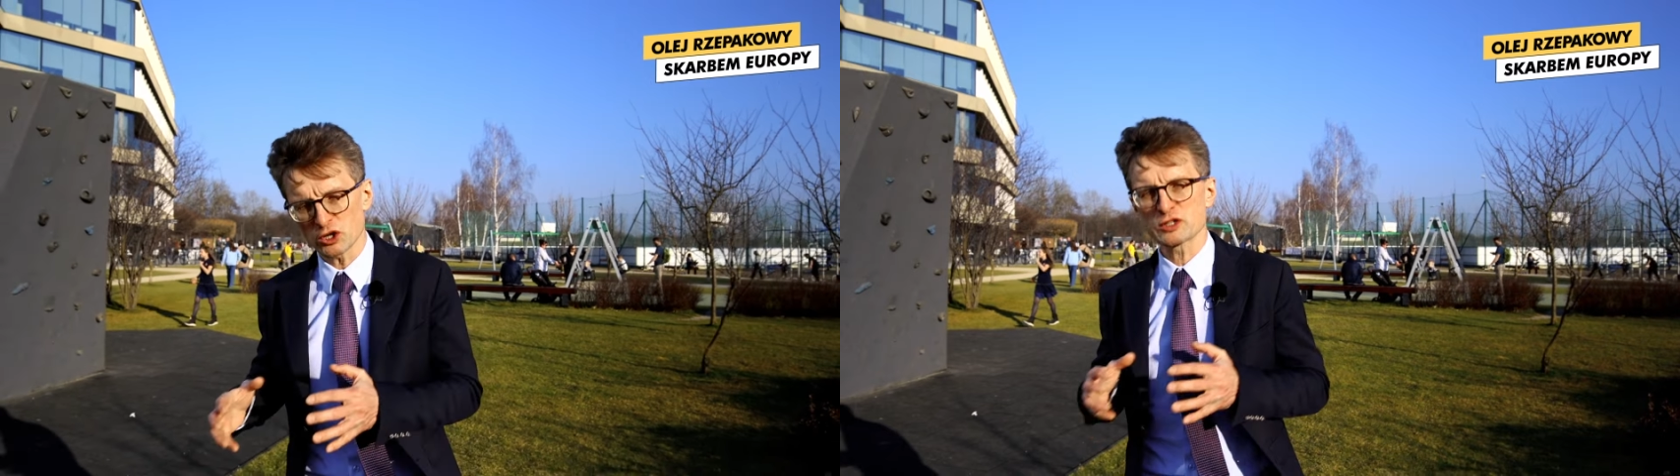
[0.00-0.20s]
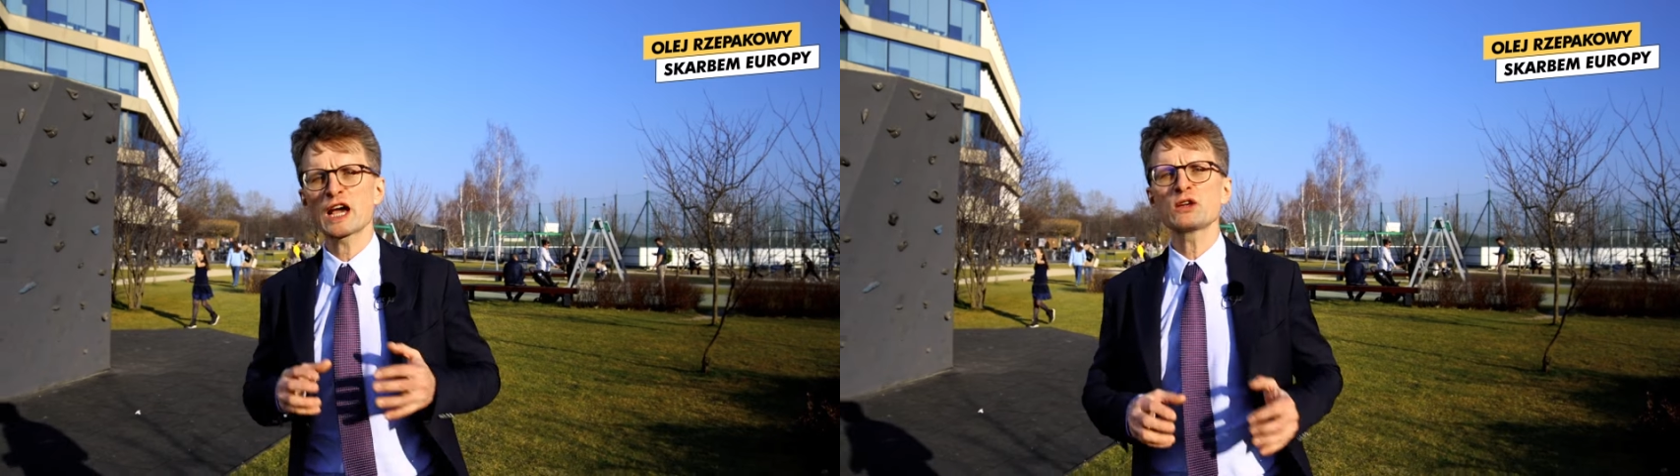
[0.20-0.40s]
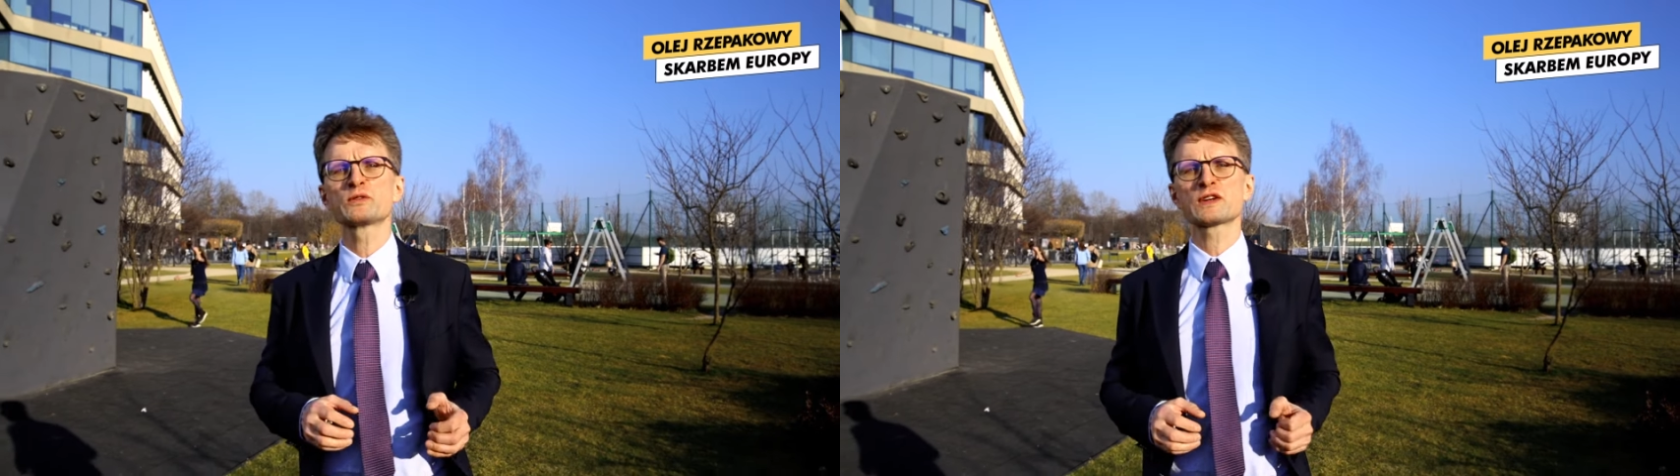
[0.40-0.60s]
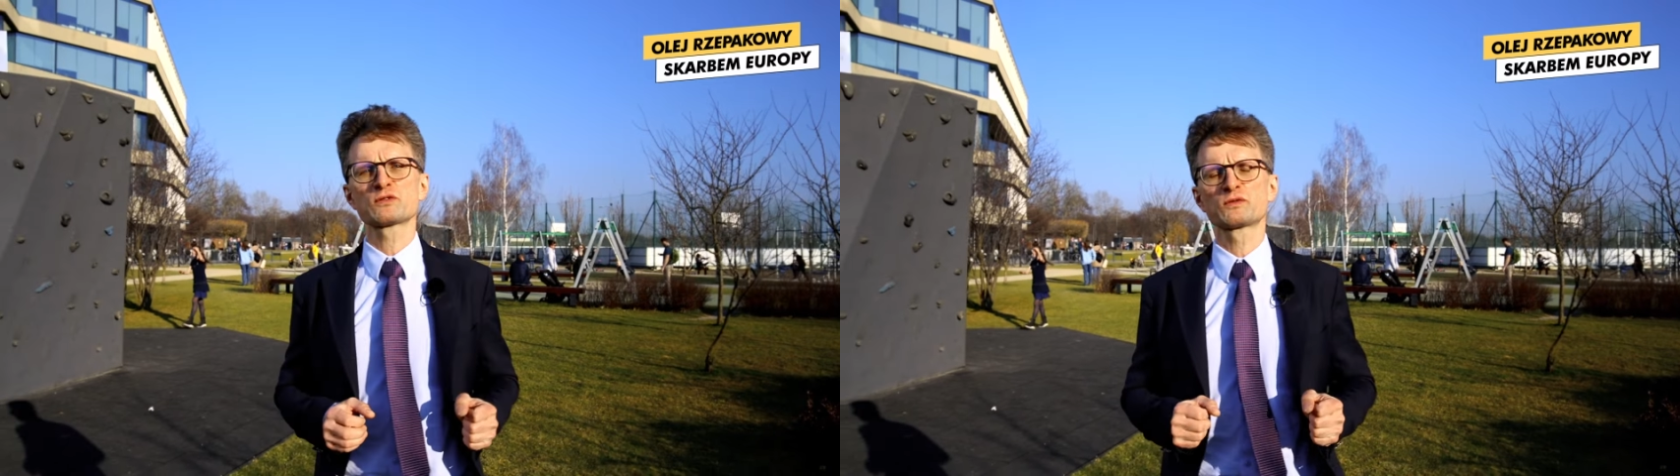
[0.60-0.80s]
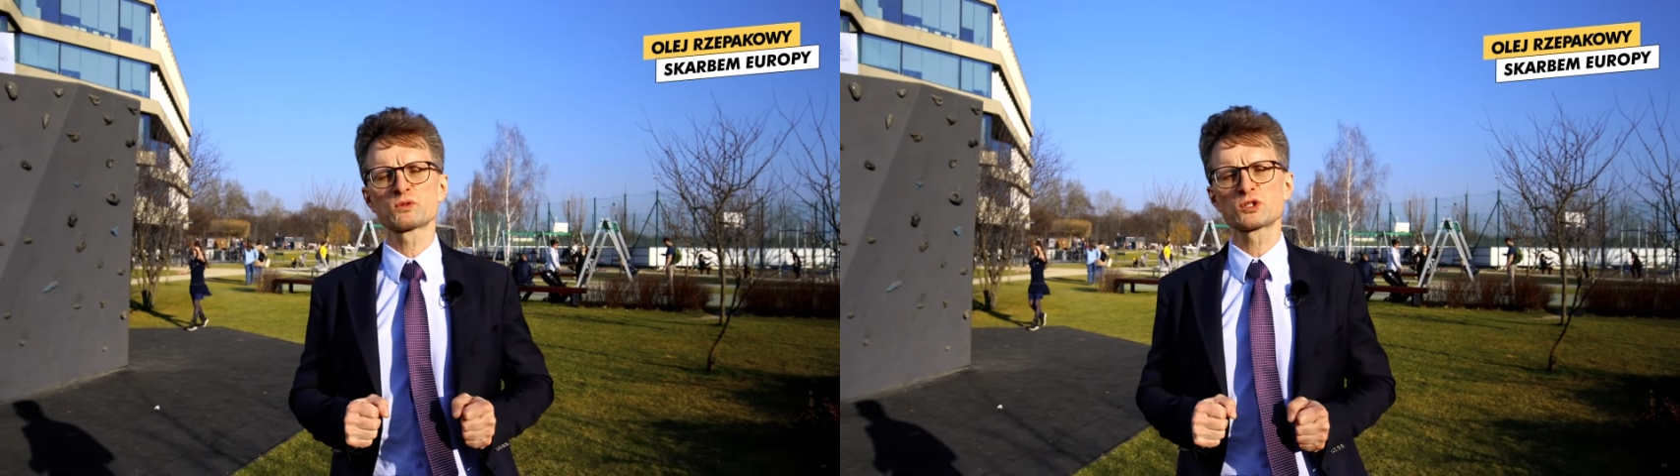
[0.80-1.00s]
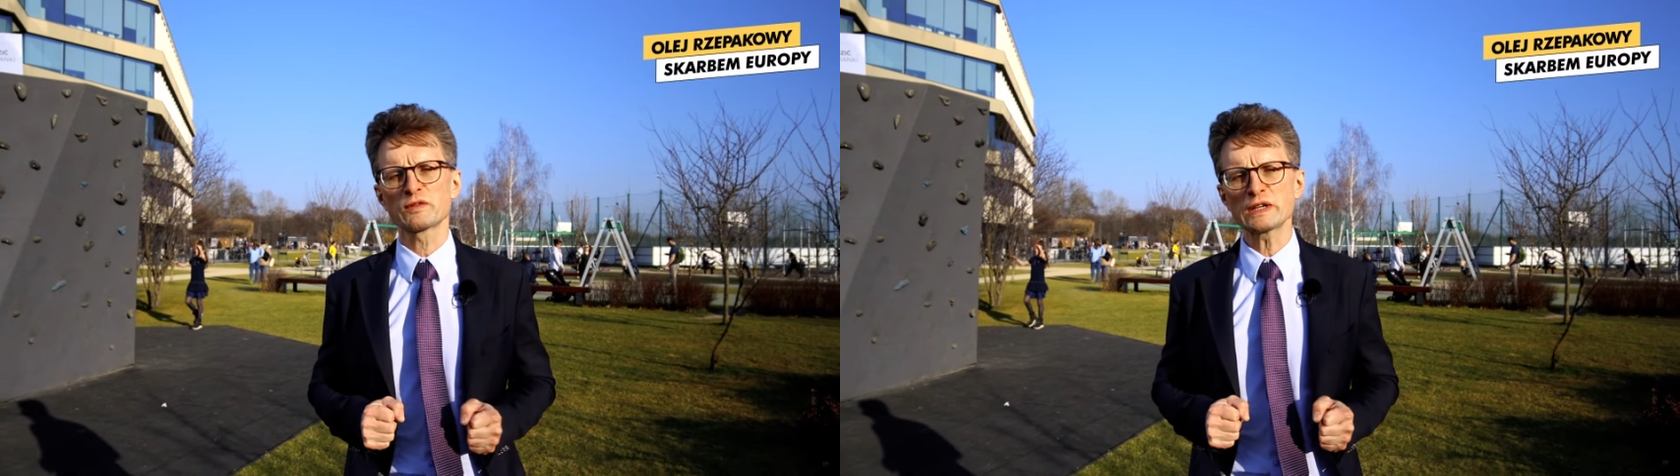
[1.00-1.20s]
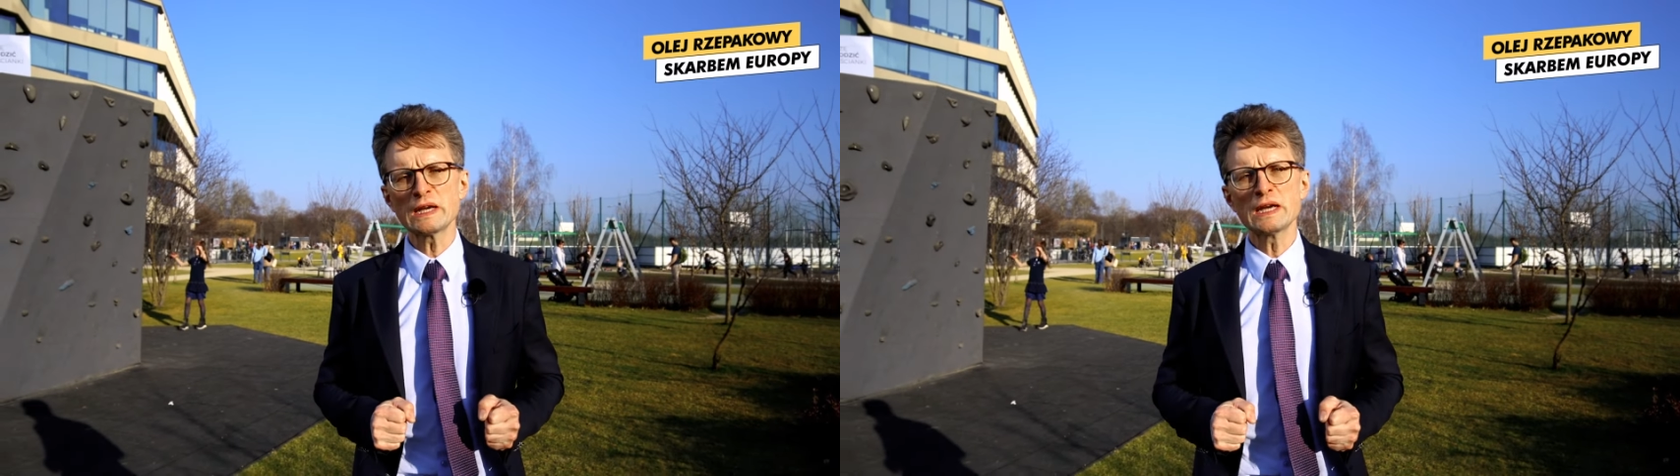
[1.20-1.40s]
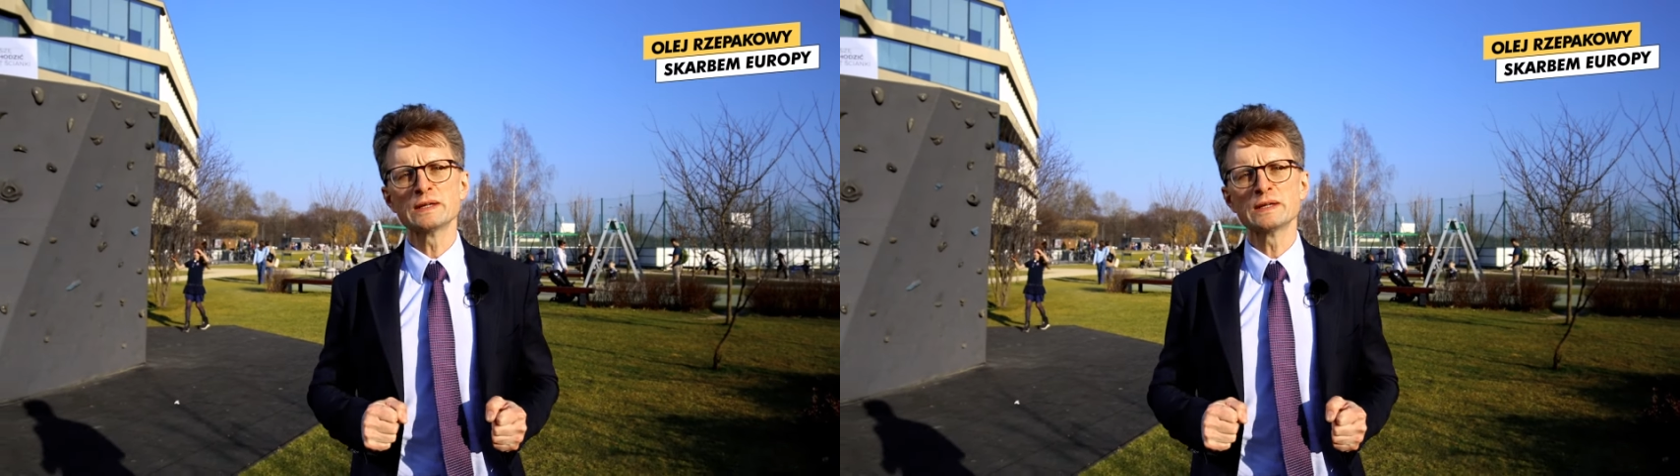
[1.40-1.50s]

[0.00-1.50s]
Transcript: rodzaju kwasów tłuszczowych